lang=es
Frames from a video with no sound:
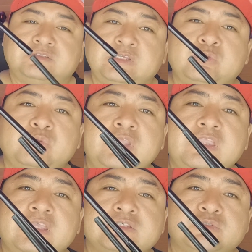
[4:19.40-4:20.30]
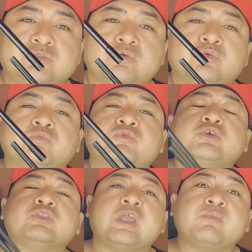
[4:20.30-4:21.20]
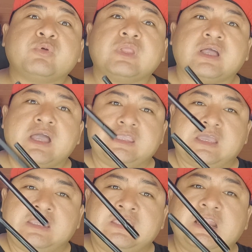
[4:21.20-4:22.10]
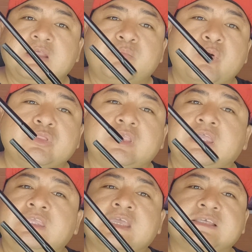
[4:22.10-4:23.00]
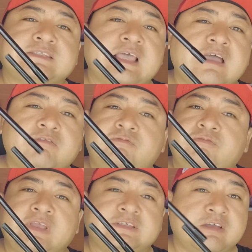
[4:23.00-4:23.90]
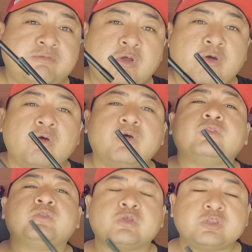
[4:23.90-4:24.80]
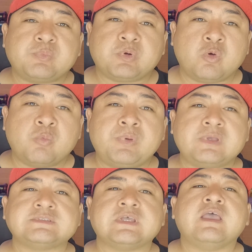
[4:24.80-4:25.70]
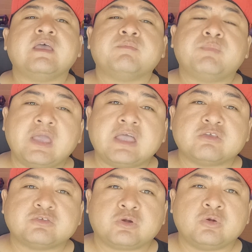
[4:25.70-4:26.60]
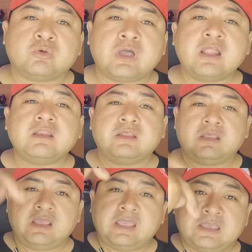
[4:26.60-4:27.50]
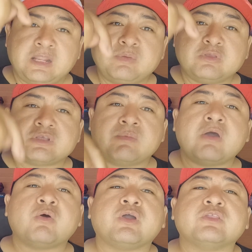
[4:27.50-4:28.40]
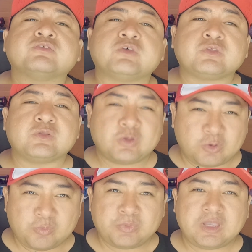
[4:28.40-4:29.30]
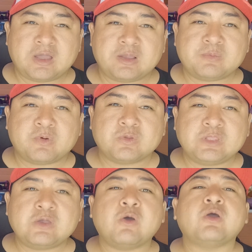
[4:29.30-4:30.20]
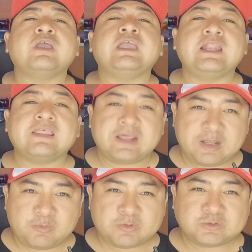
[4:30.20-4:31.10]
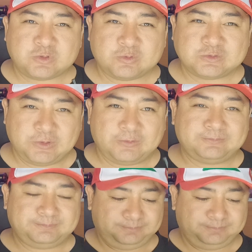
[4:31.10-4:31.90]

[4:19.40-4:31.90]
Si tú tienes mucho tiempo una caña y el embone ya está, está flojo, no te preocupes, ven a nuestro local, escríbenos abajo que nosotros nos comunicaremos contigo y le daremos solución.